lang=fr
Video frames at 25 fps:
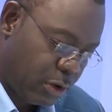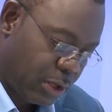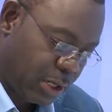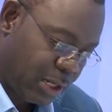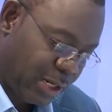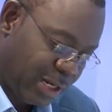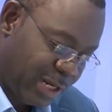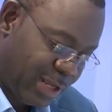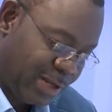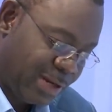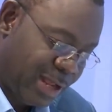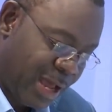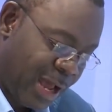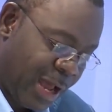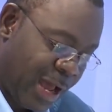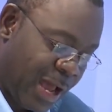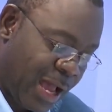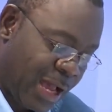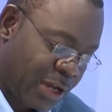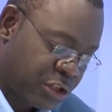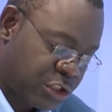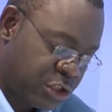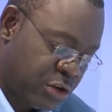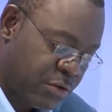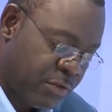Cléda,
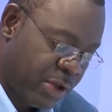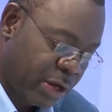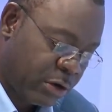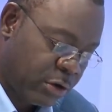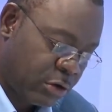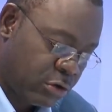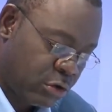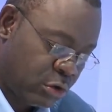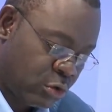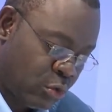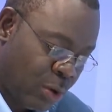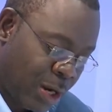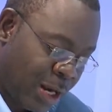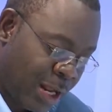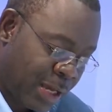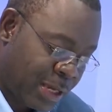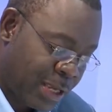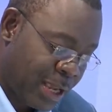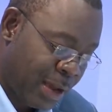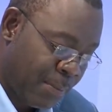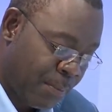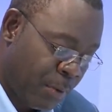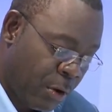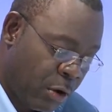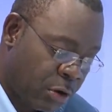archevêque de Douala, qui
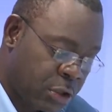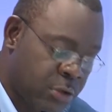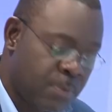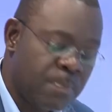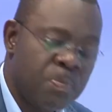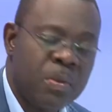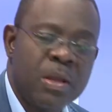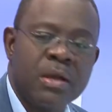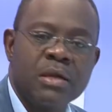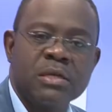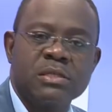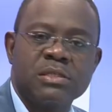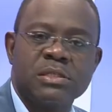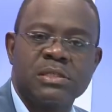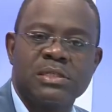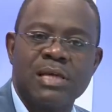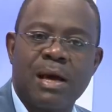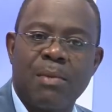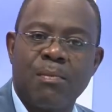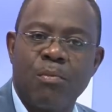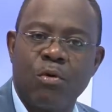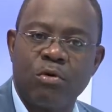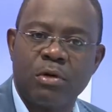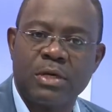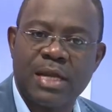apporte sa
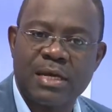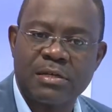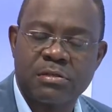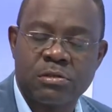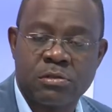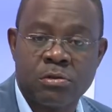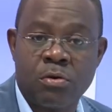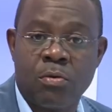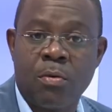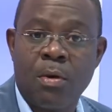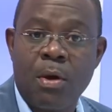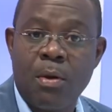modeste,